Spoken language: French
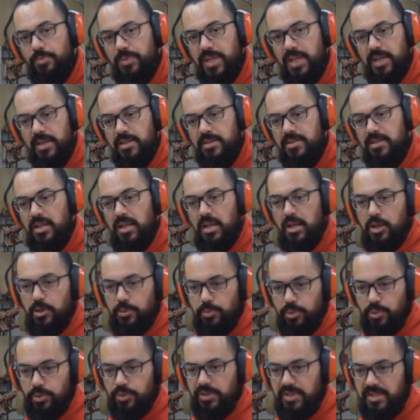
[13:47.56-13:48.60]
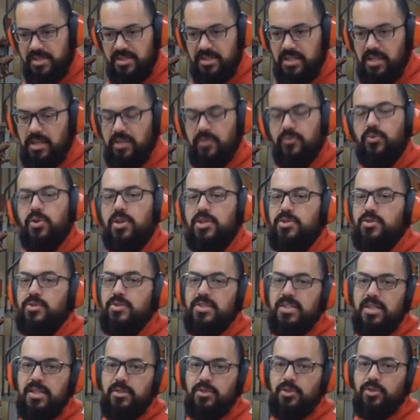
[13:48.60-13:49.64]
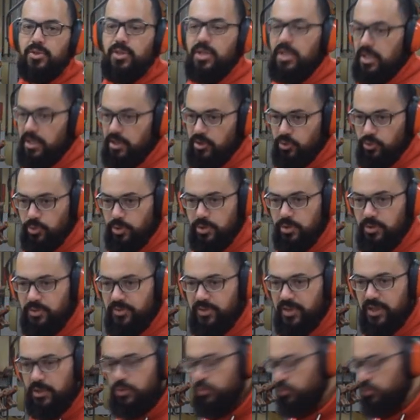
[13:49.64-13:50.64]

pièces pour tester et voir ce que ça donne. Et ensuite, on fera